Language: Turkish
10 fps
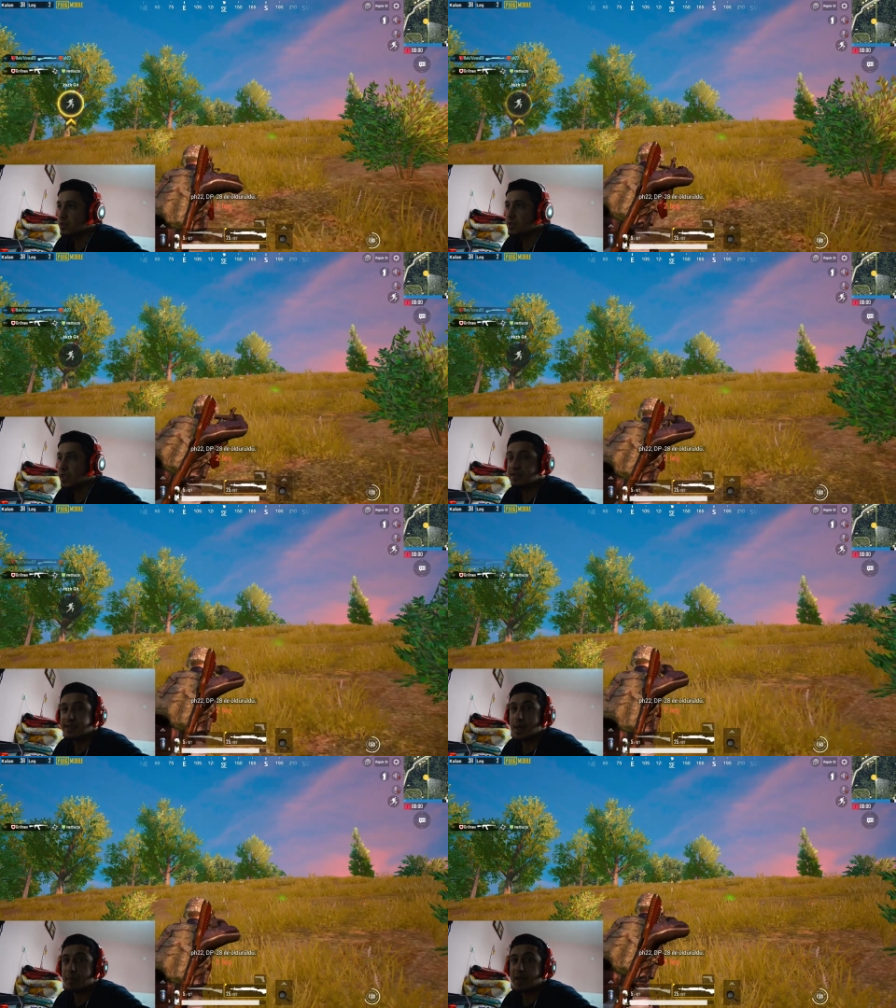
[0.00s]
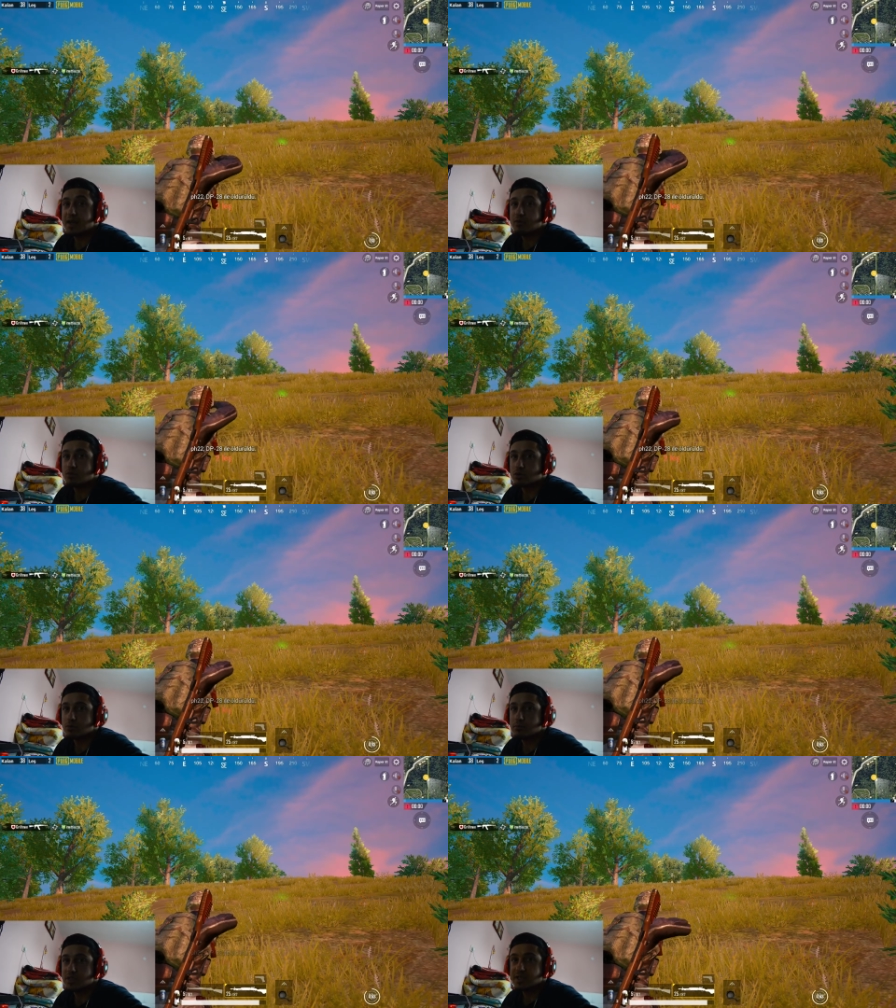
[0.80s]
Seni DP ile
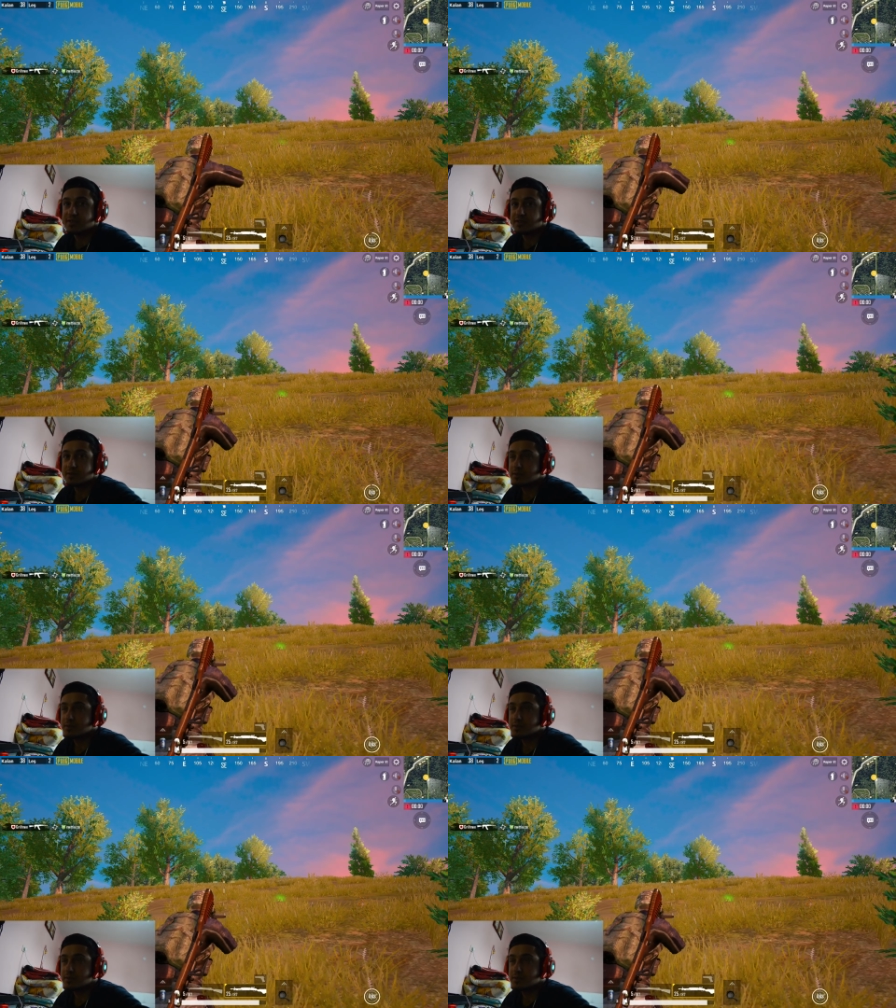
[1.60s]
vururum. İt.